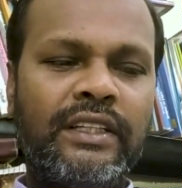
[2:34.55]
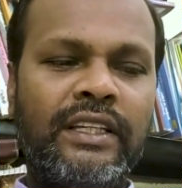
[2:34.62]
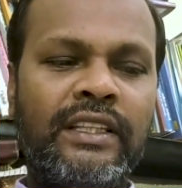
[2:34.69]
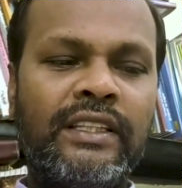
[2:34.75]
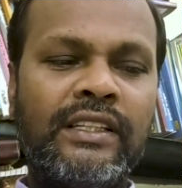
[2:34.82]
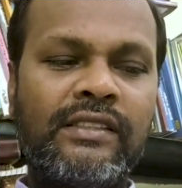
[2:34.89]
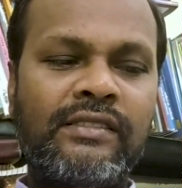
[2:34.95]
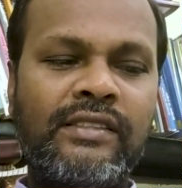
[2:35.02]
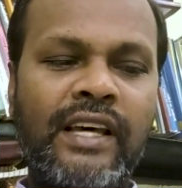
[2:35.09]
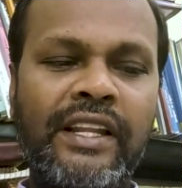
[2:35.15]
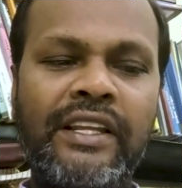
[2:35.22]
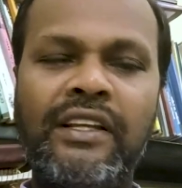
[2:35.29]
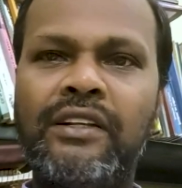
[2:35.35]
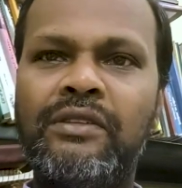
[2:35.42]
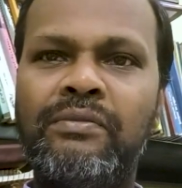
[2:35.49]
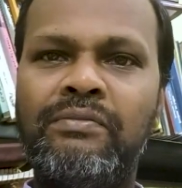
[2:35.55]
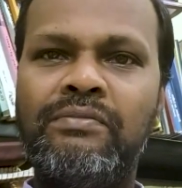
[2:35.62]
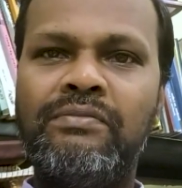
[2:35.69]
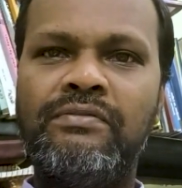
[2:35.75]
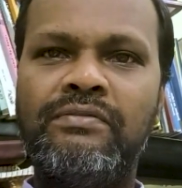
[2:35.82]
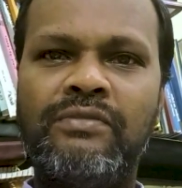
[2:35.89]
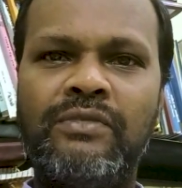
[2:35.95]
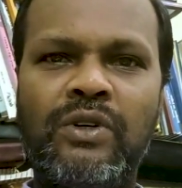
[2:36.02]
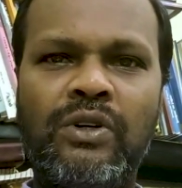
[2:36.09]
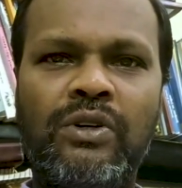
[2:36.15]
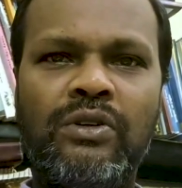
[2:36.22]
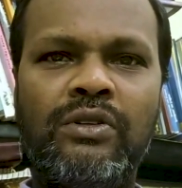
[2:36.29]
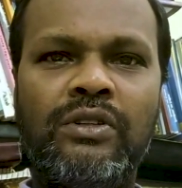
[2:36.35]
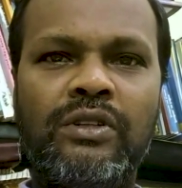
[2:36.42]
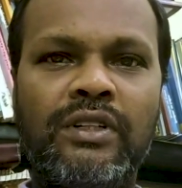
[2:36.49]
இந்த சரீரம்
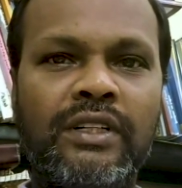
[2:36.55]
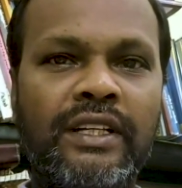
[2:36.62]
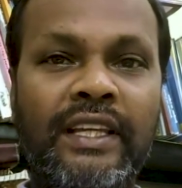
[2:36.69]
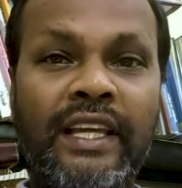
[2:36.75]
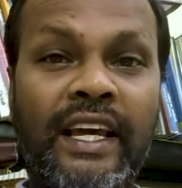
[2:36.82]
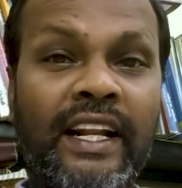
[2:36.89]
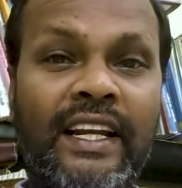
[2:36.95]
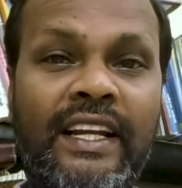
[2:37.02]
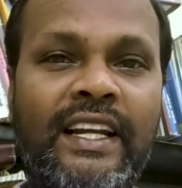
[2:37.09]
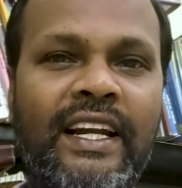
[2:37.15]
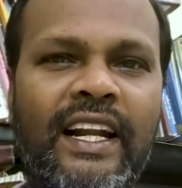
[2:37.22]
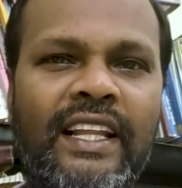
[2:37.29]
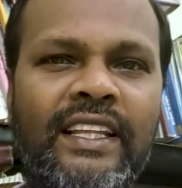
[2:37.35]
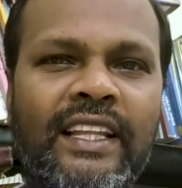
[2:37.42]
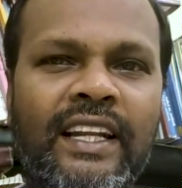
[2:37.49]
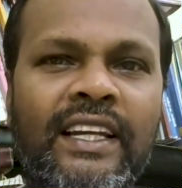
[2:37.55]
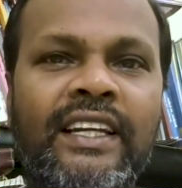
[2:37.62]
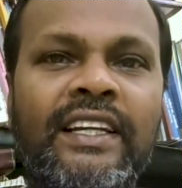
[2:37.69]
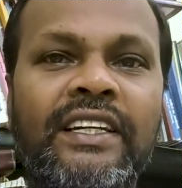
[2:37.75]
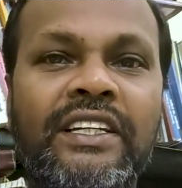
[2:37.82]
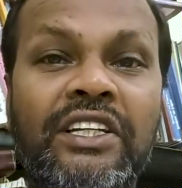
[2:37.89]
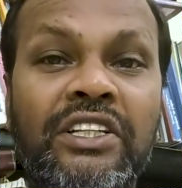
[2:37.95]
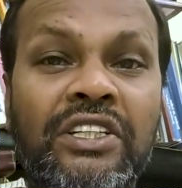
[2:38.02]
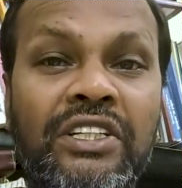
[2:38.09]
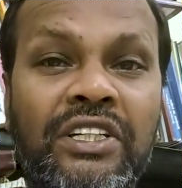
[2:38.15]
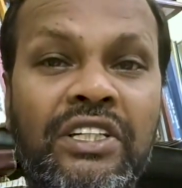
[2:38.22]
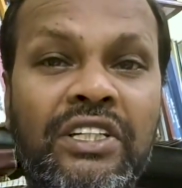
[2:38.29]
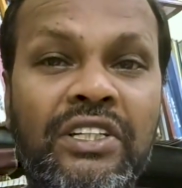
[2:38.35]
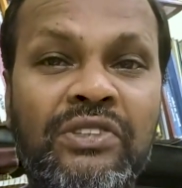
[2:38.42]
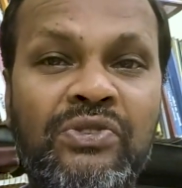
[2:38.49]
எனக்கானதல்ல இது
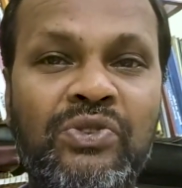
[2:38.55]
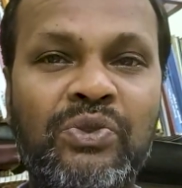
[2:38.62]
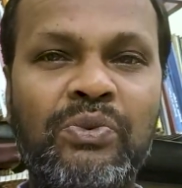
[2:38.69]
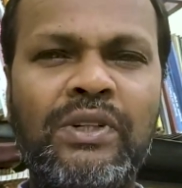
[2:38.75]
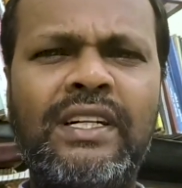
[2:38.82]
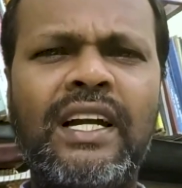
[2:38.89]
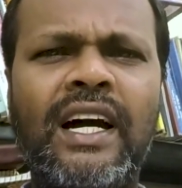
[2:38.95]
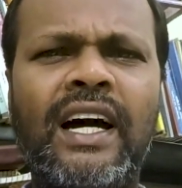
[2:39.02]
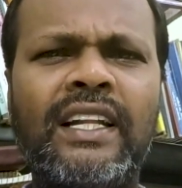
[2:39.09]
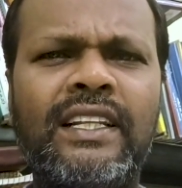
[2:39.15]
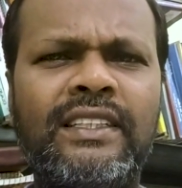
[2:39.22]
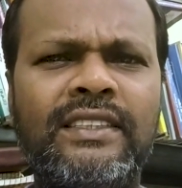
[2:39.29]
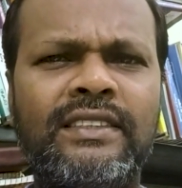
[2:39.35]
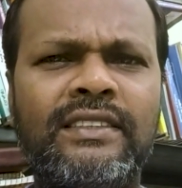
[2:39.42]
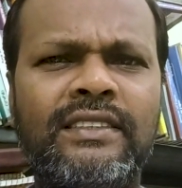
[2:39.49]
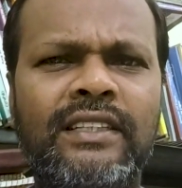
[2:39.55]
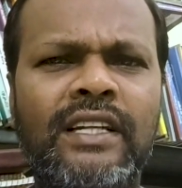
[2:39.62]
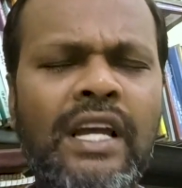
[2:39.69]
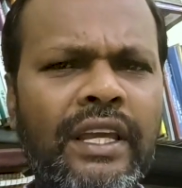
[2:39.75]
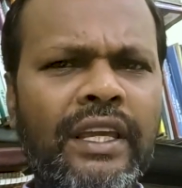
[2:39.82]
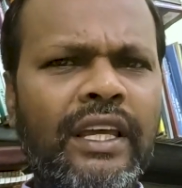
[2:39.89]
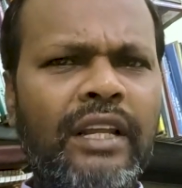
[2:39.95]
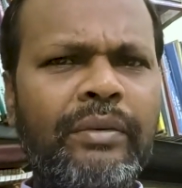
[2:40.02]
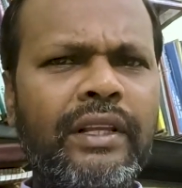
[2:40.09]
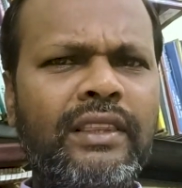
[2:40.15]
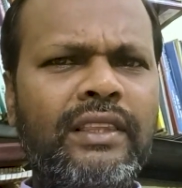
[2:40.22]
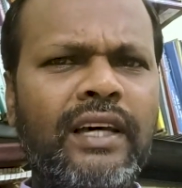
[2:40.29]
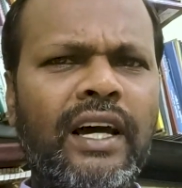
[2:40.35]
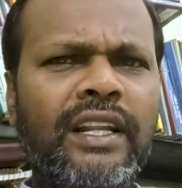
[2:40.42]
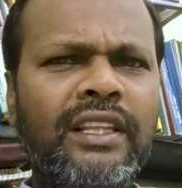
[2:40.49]
கிறிஸ்துவுக்கானது எனவே
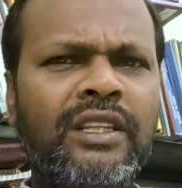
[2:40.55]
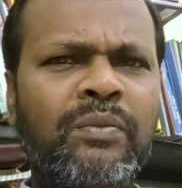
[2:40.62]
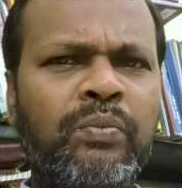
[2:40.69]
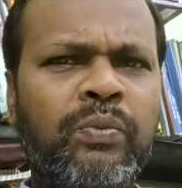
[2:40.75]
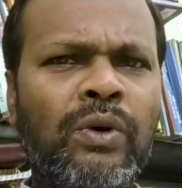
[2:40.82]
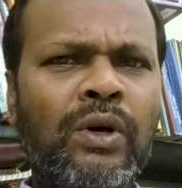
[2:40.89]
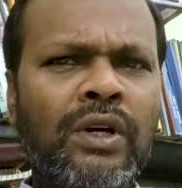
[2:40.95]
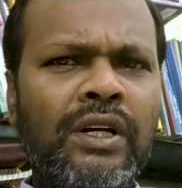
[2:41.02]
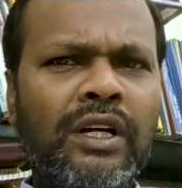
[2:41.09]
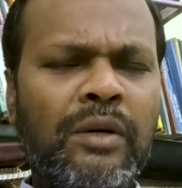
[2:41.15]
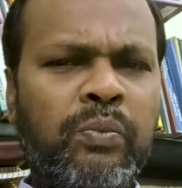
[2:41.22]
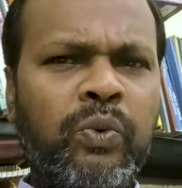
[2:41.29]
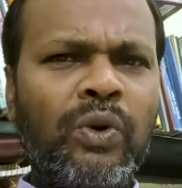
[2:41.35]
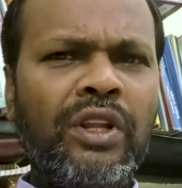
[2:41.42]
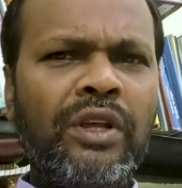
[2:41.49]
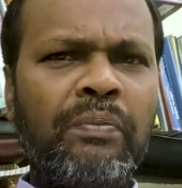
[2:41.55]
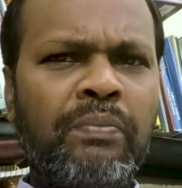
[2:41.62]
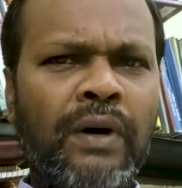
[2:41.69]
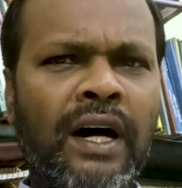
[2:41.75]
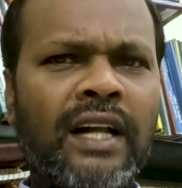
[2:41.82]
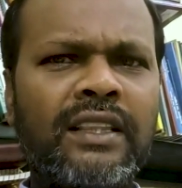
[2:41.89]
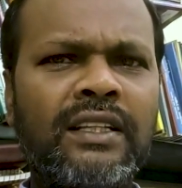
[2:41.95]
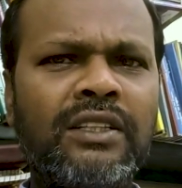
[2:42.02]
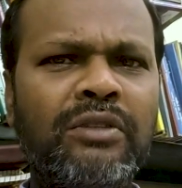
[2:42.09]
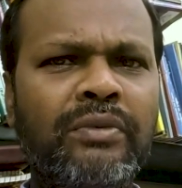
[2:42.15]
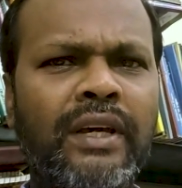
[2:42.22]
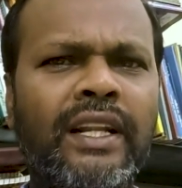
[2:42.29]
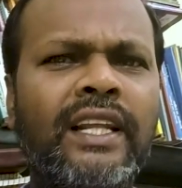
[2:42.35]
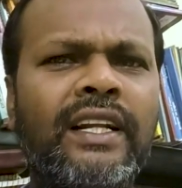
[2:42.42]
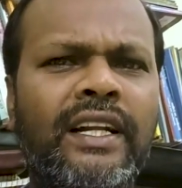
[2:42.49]
தான் இந்த புலி பார்த்ததும்
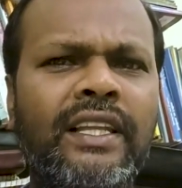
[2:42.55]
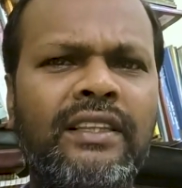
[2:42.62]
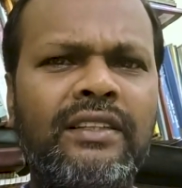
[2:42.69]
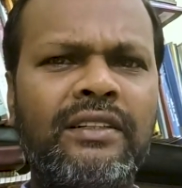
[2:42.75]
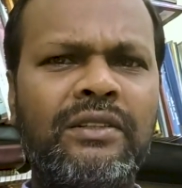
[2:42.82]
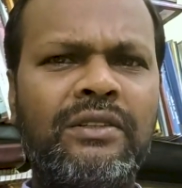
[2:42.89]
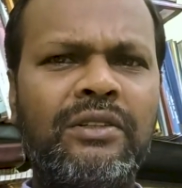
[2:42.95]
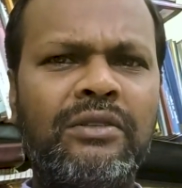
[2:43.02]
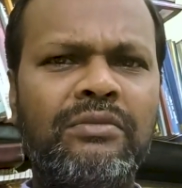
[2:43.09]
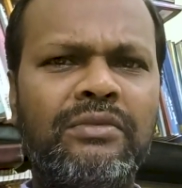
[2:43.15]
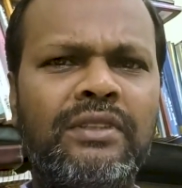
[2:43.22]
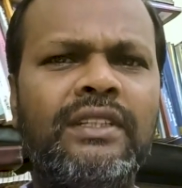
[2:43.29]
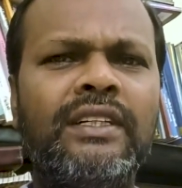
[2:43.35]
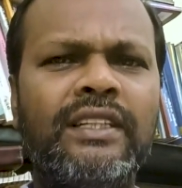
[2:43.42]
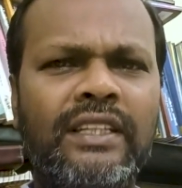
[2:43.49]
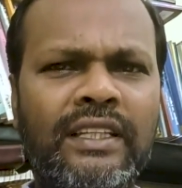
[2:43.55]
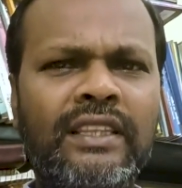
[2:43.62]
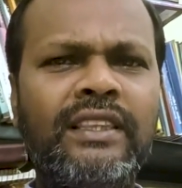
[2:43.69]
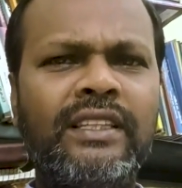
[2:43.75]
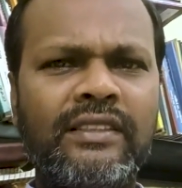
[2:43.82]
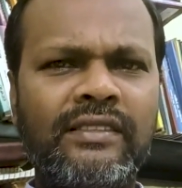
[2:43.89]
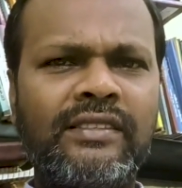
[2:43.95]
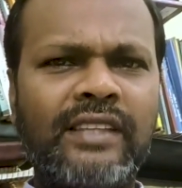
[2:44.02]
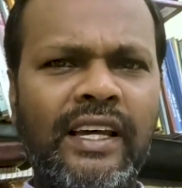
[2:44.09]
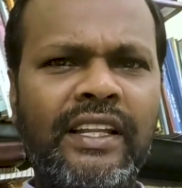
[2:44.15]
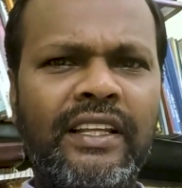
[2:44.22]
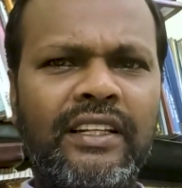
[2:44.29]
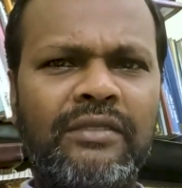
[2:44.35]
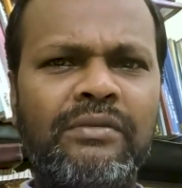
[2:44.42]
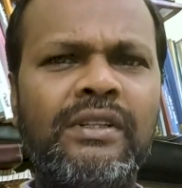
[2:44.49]
என்ன நினைத்திருக்கும் இந்த
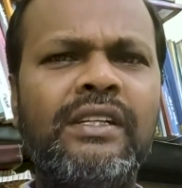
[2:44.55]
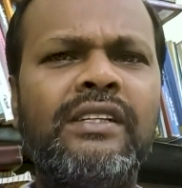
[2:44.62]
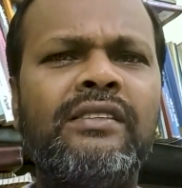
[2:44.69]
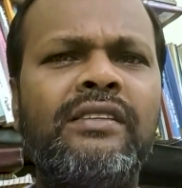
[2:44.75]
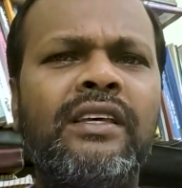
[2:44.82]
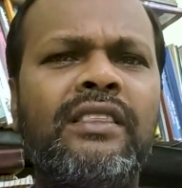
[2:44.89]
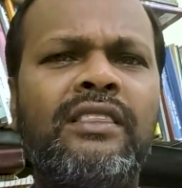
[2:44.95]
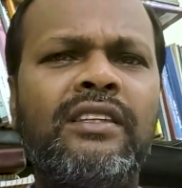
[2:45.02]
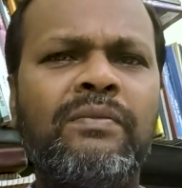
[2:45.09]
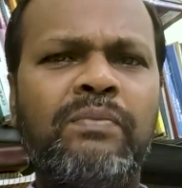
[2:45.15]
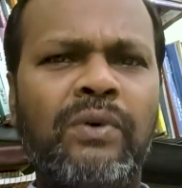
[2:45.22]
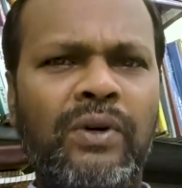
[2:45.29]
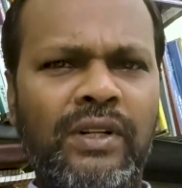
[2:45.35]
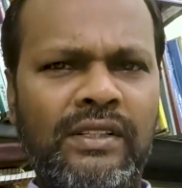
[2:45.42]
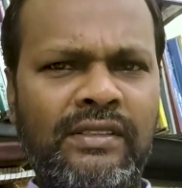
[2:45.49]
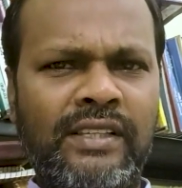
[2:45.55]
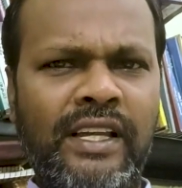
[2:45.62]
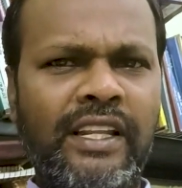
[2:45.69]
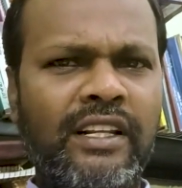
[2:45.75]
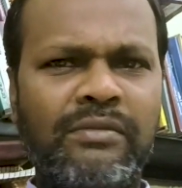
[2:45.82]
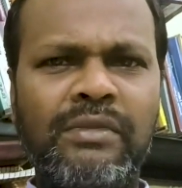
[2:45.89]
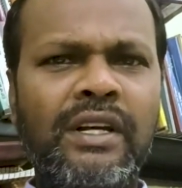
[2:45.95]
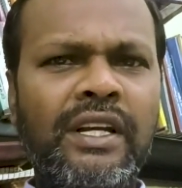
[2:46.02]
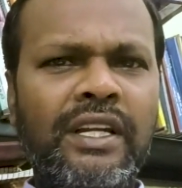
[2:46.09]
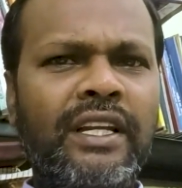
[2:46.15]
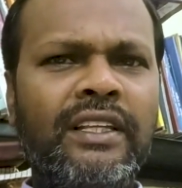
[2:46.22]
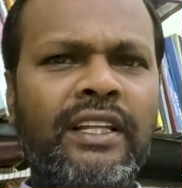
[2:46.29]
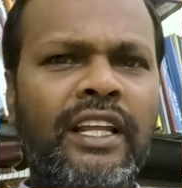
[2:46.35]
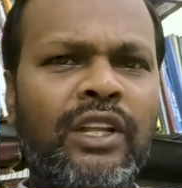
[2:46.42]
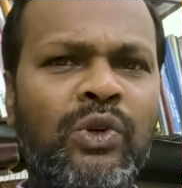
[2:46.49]
சரீரம் செத்துப்போன சரீரம்
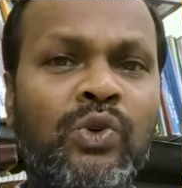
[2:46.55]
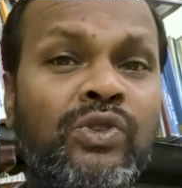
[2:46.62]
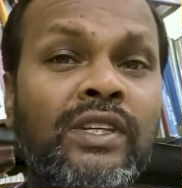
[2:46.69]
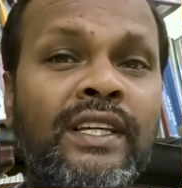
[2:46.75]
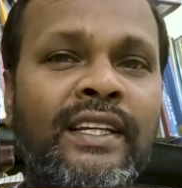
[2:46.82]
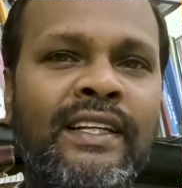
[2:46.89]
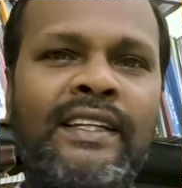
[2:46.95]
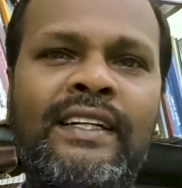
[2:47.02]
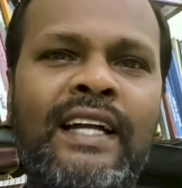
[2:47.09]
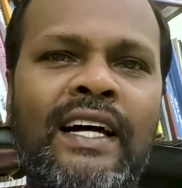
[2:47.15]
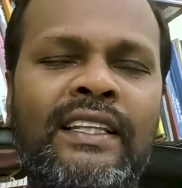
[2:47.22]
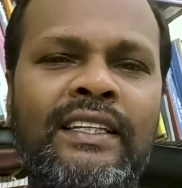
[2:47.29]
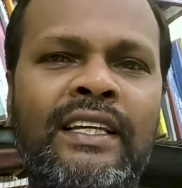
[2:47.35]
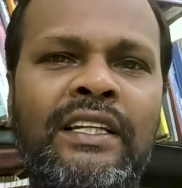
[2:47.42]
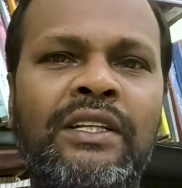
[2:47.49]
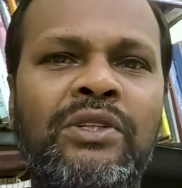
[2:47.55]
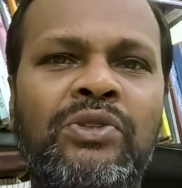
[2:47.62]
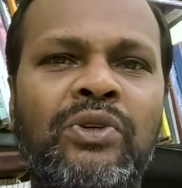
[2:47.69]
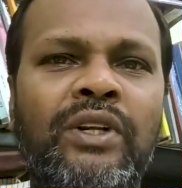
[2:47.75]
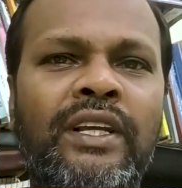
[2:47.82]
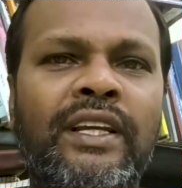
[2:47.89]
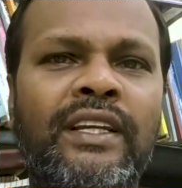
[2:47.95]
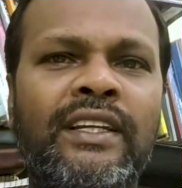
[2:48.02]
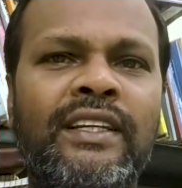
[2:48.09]
இதிலே ருசி இருக்காது என்று சொல்லி